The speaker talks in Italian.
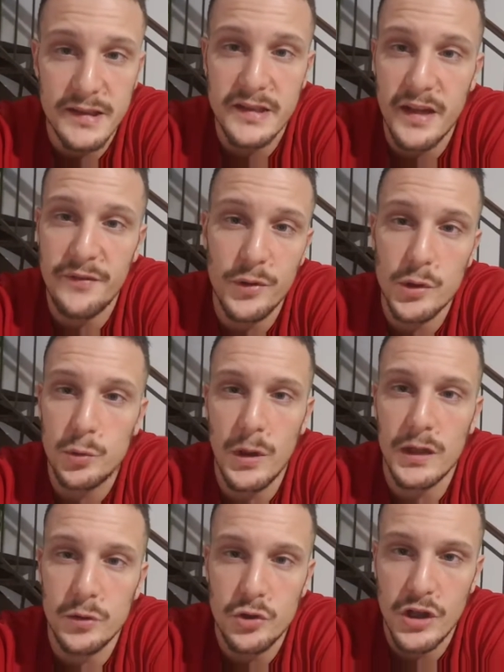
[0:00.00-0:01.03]
se sei
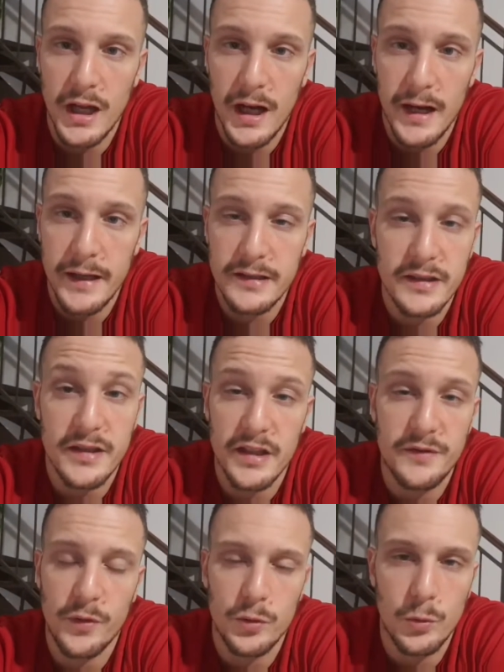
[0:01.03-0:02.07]
fortunato ce l'hai, se sei
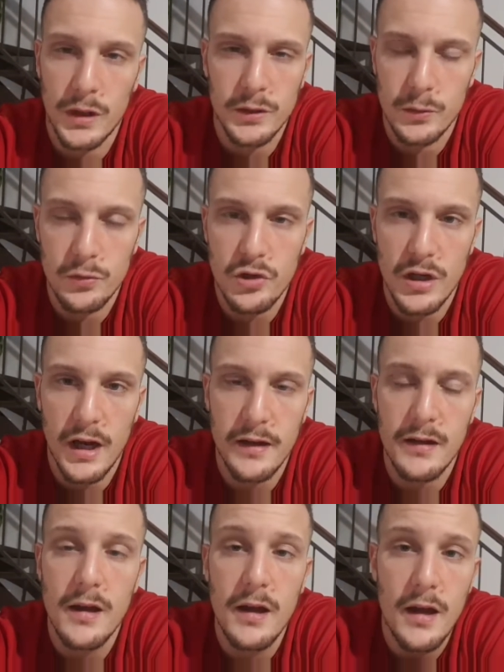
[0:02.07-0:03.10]
sfortunato non ce l'hai,